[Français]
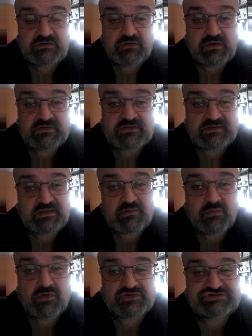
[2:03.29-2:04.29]
sera
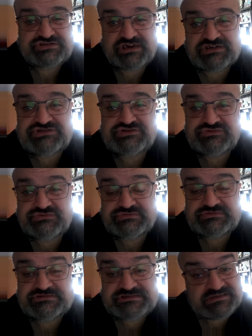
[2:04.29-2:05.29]
certainement en charge
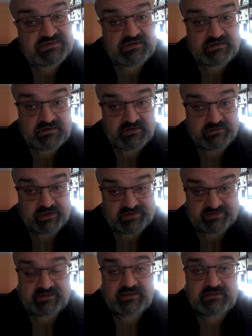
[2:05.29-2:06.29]
du site
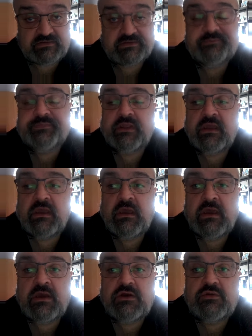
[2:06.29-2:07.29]
internet
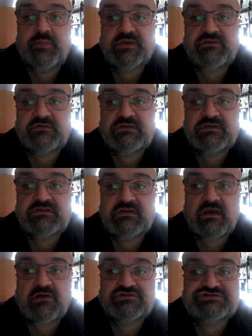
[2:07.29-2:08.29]
une personne qui
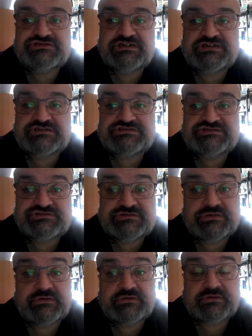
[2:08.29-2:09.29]
sera en charge
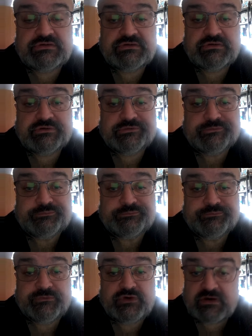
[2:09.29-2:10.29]

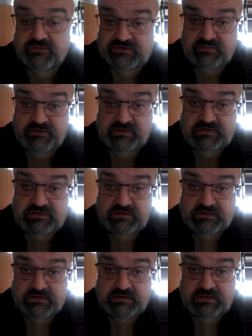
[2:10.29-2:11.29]
de la
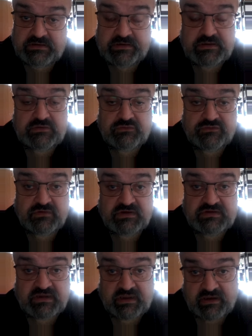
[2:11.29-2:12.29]
comptabilité et du
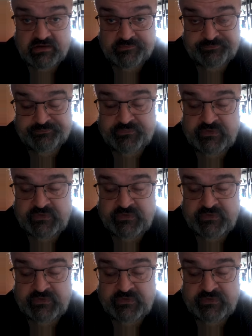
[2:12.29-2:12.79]
secrétariat,